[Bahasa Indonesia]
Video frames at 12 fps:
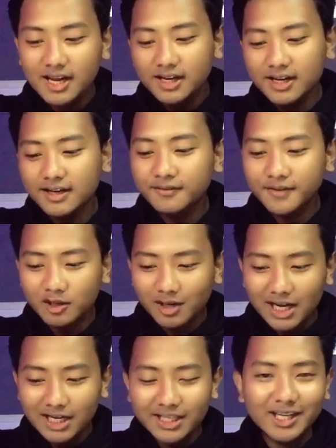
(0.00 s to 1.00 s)
Nah, di video
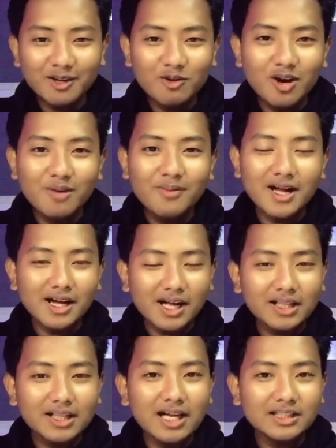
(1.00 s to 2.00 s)
kali ini gue
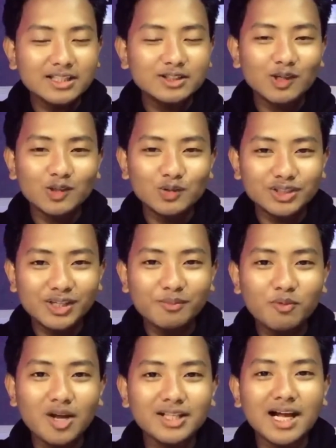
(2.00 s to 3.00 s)
bakal kasih solusi
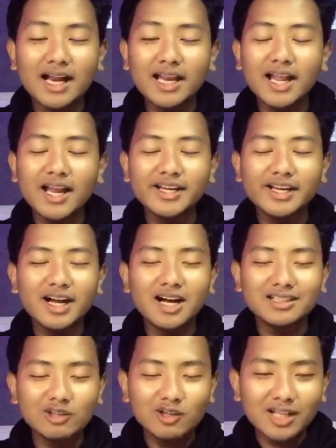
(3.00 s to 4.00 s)
buat kalian yang
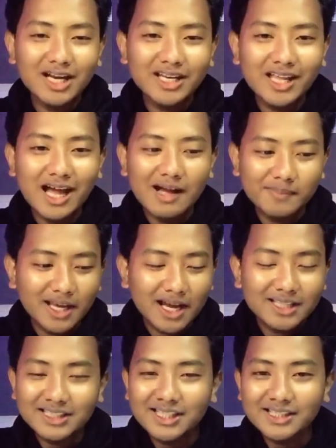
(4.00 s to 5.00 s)
ketolak di
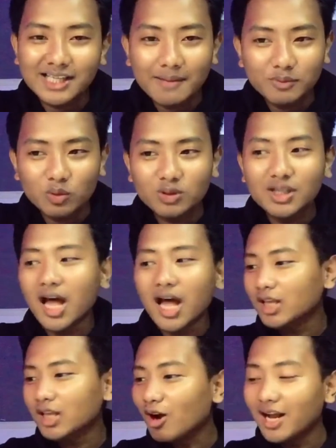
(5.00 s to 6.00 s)
aplikasi Capcut. Nah,
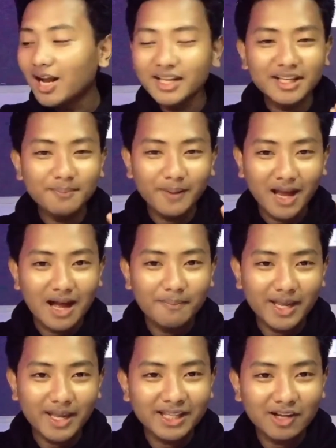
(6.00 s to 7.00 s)
atau kalian di
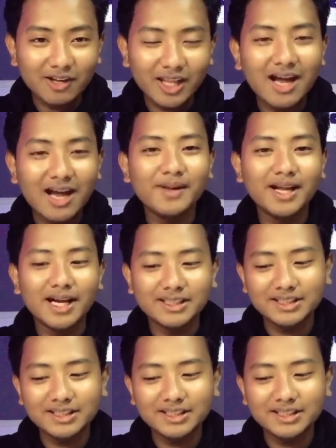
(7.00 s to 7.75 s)
PHP-in oleh aplikasi